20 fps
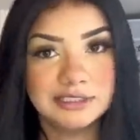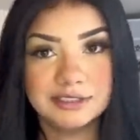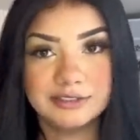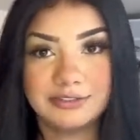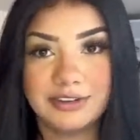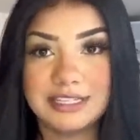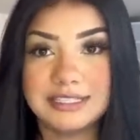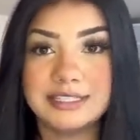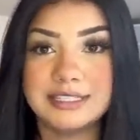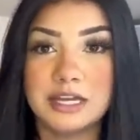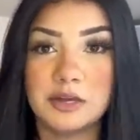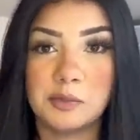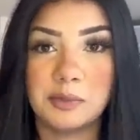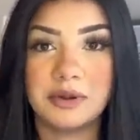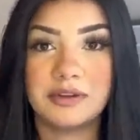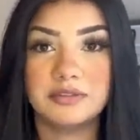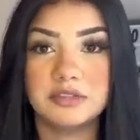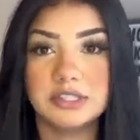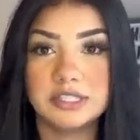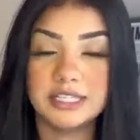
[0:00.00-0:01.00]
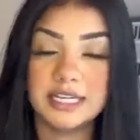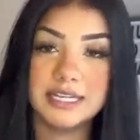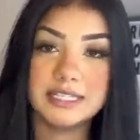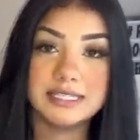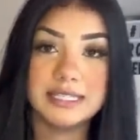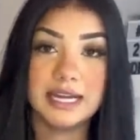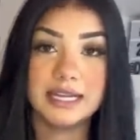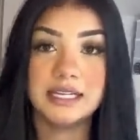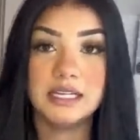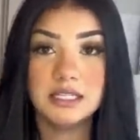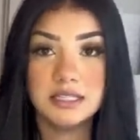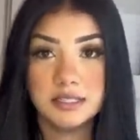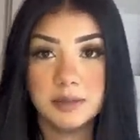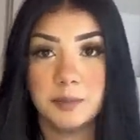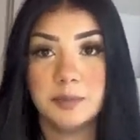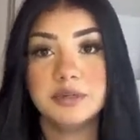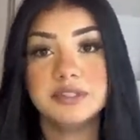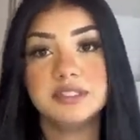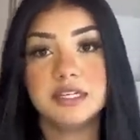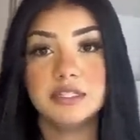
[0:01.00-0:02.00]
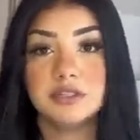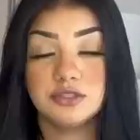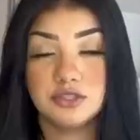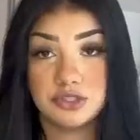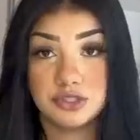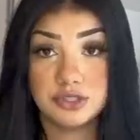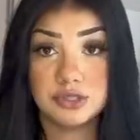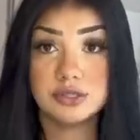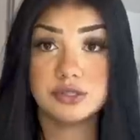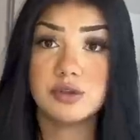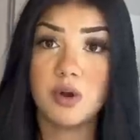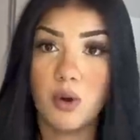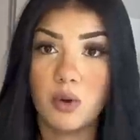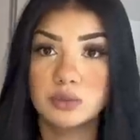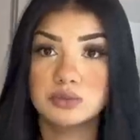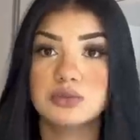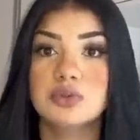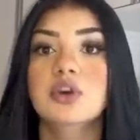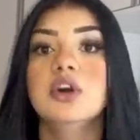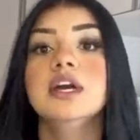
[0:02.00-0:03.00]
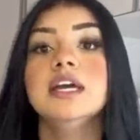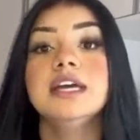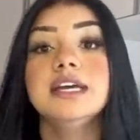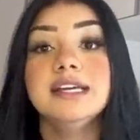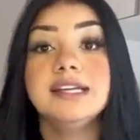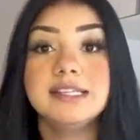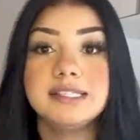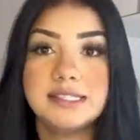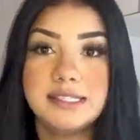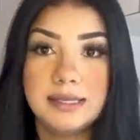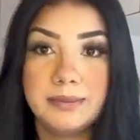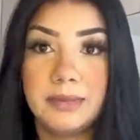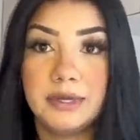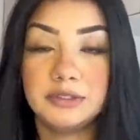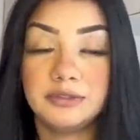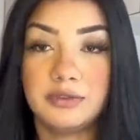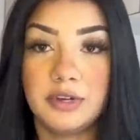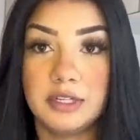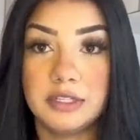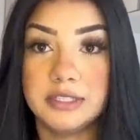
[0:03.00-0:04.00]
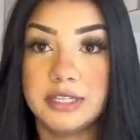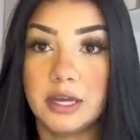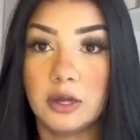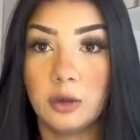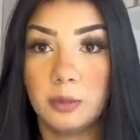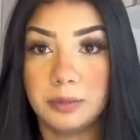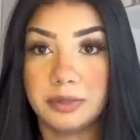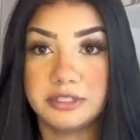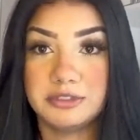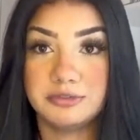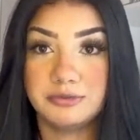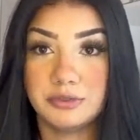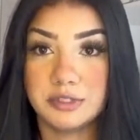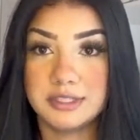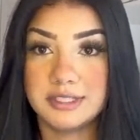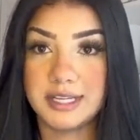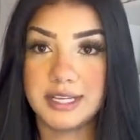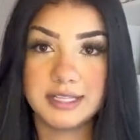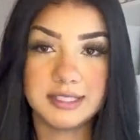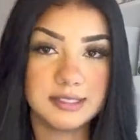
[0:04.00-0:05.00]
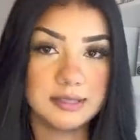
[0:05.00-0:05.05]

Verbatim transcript: facinho pra vocês, dá 15% de desconto em cima do valor da compra de vocês.